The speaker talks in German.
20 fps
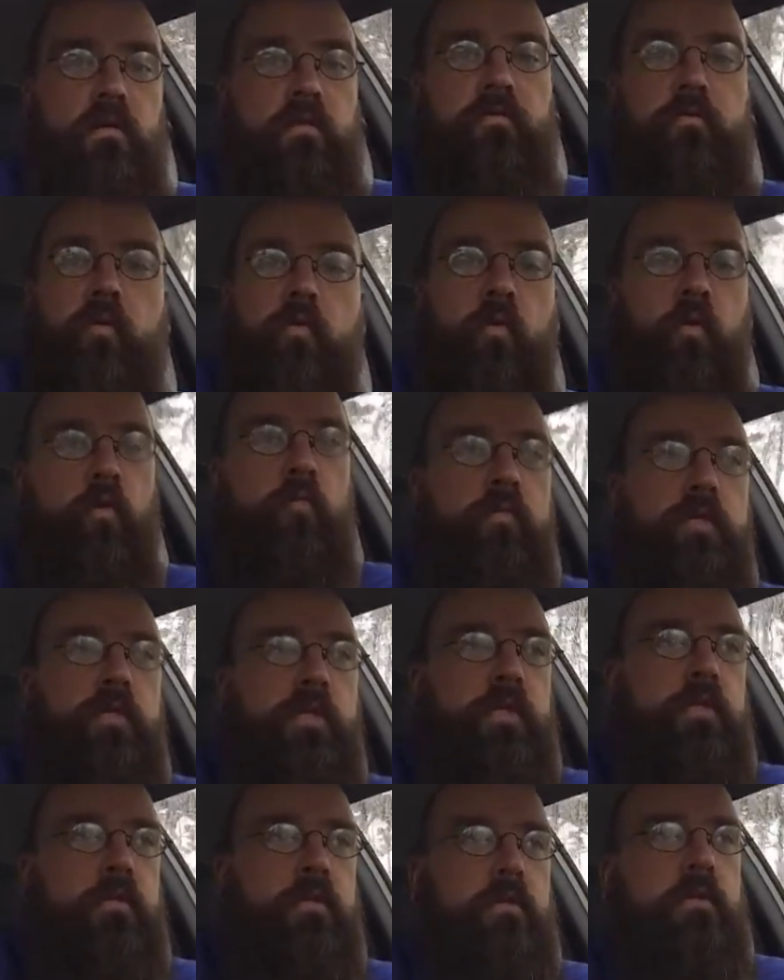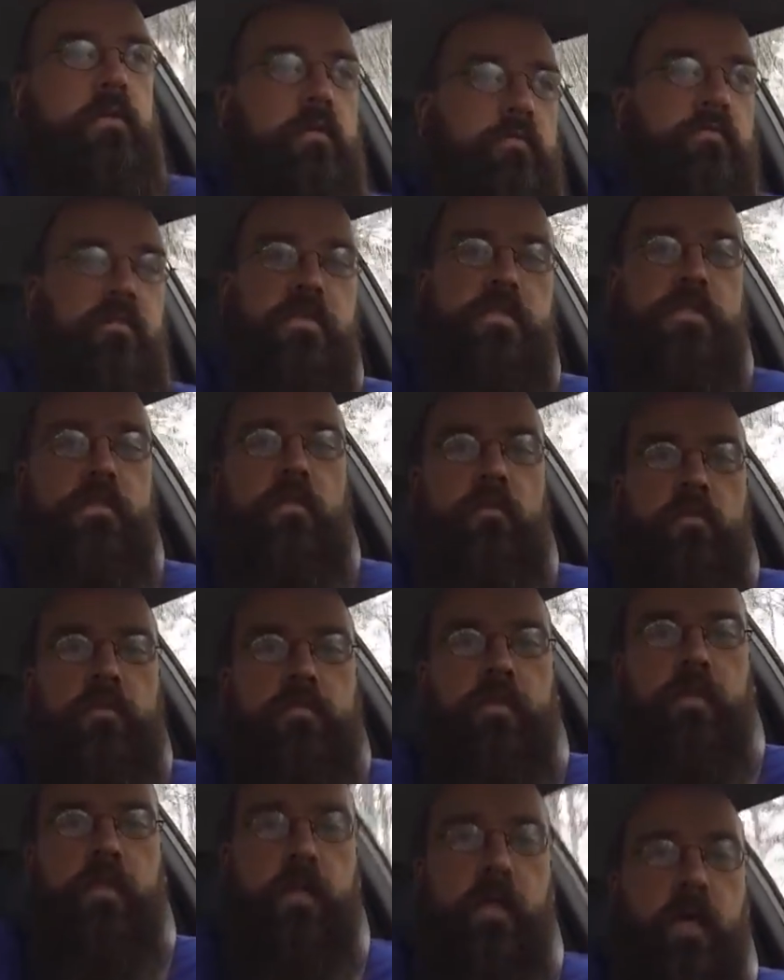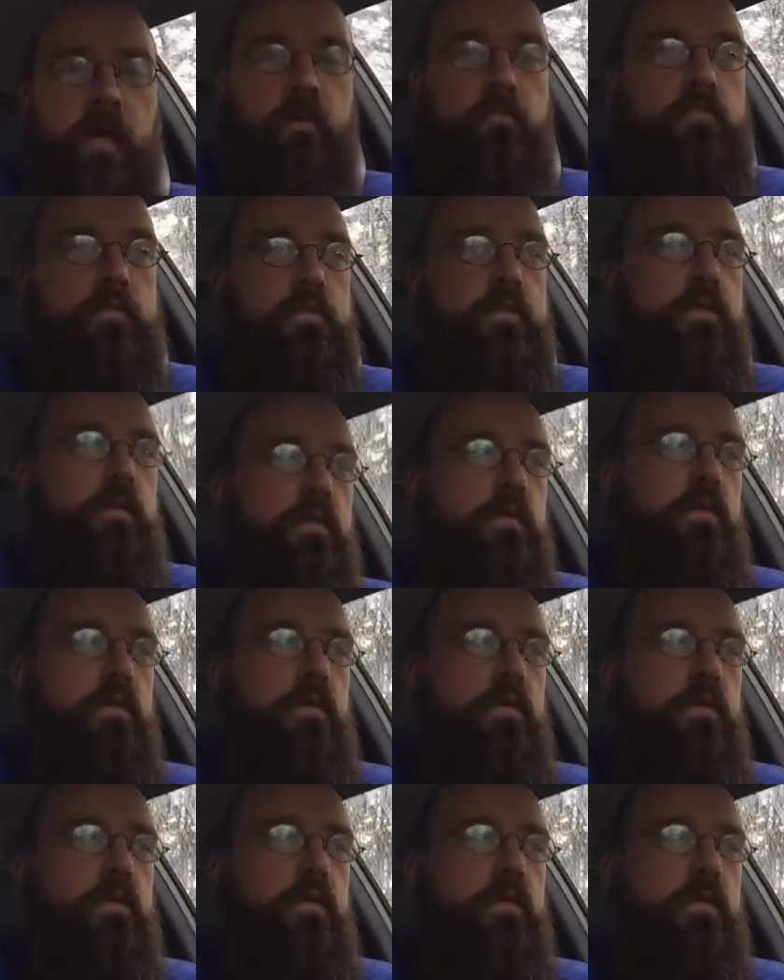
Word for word: Vom Rumliegen. Was ist denn los mit den Akkus?